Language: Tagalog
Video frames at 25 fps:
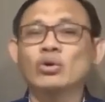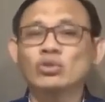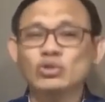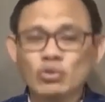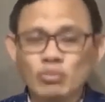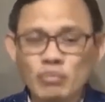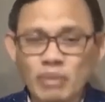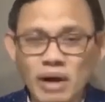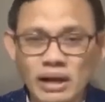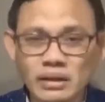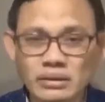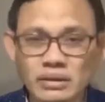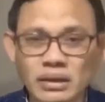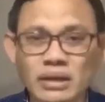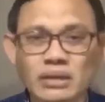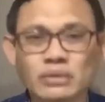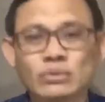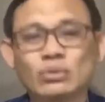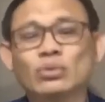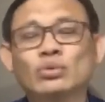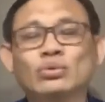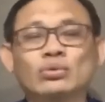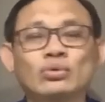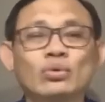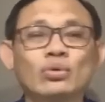
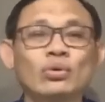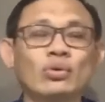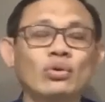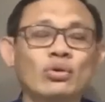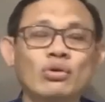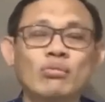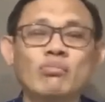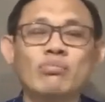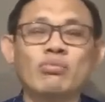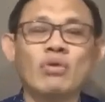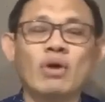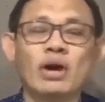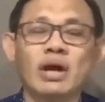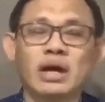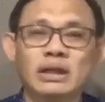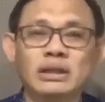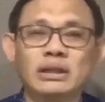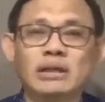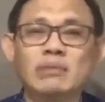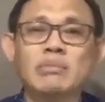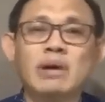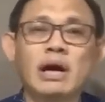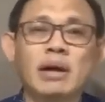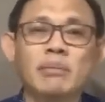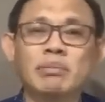Automatic tutulong po
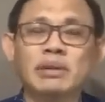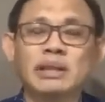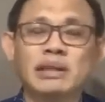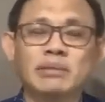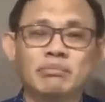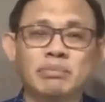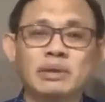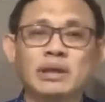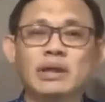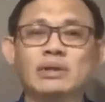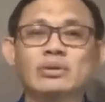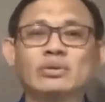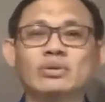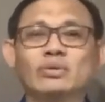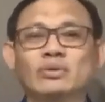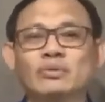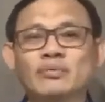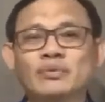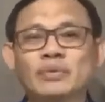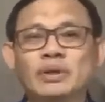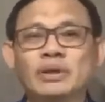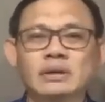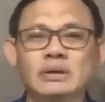agad ang mga Pilipino.